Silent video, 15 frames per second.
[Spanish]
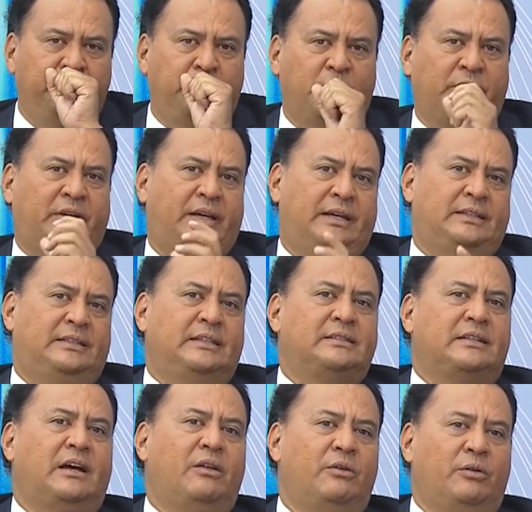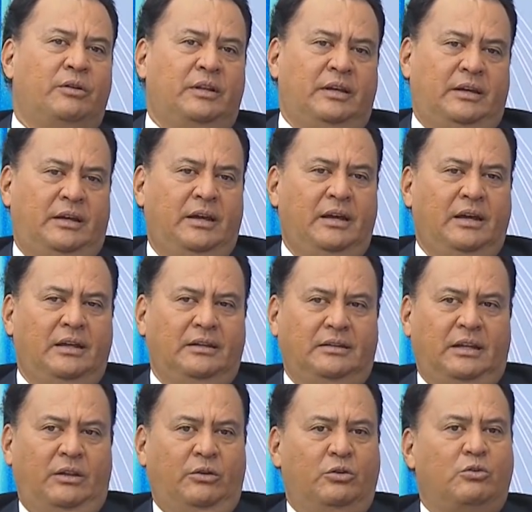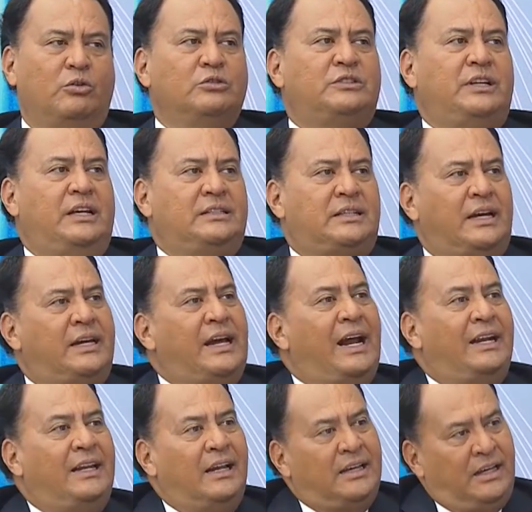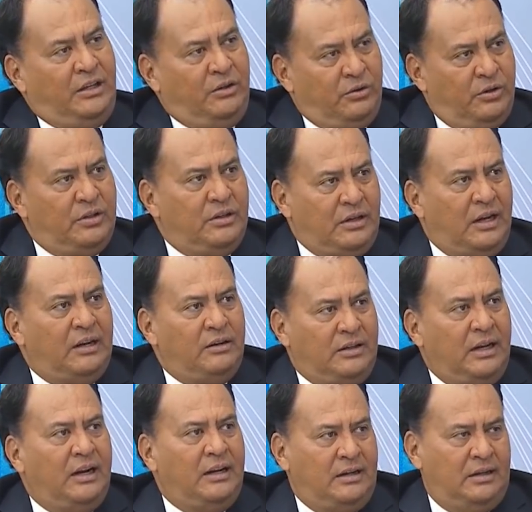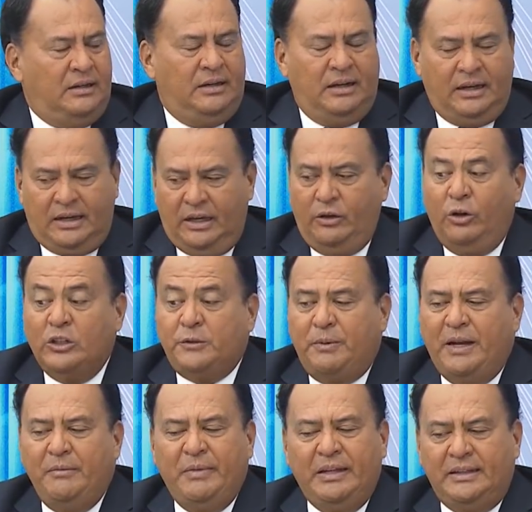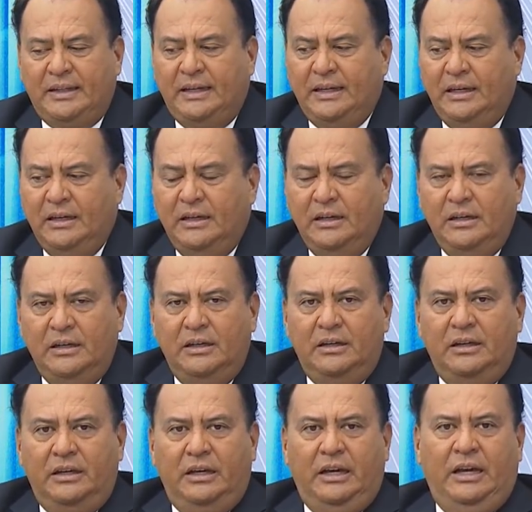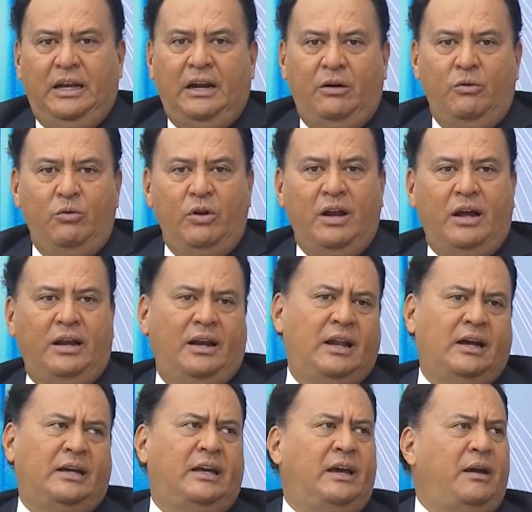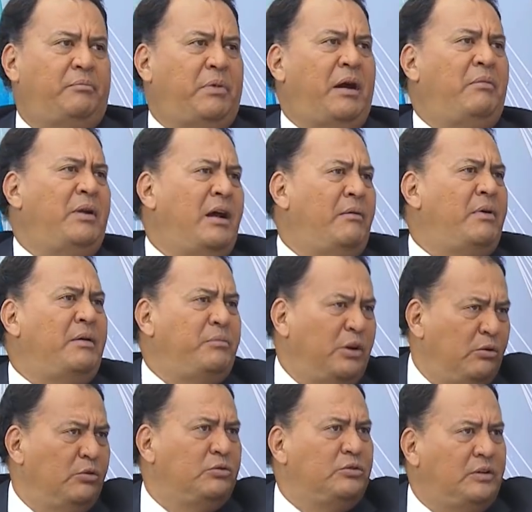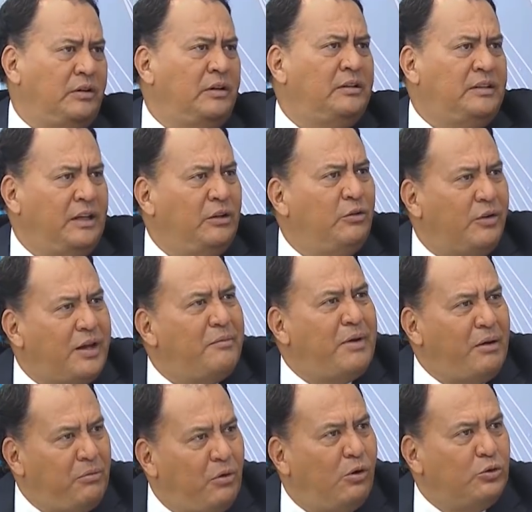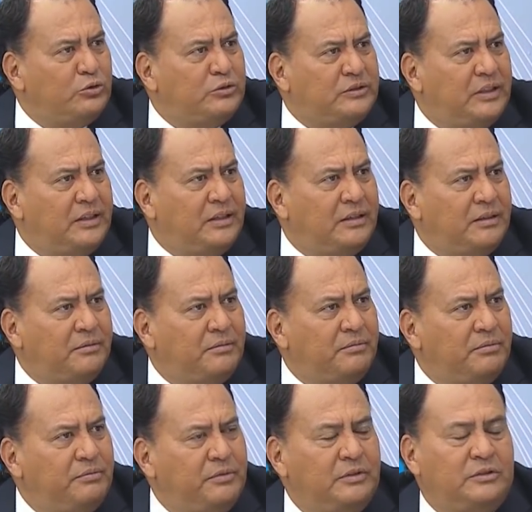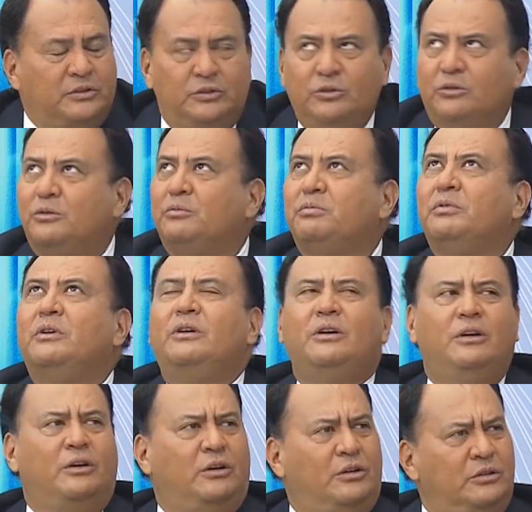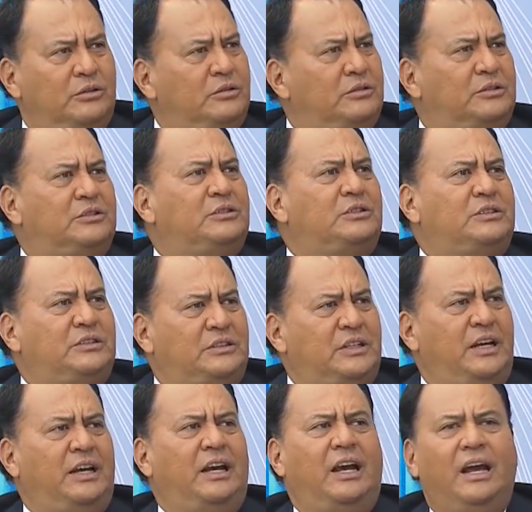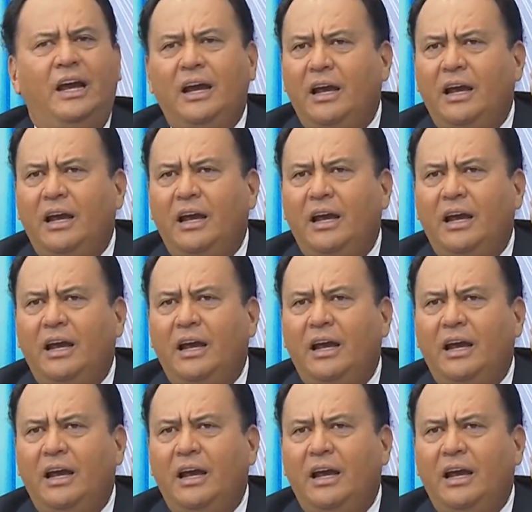porque ese estado de, dos conciencias en la que yo experimenté, era una en la que hablaba, bueno, entiendo que me habló usted. Yo le llamé por teléfono y estaba usted conectado, oxigenando muy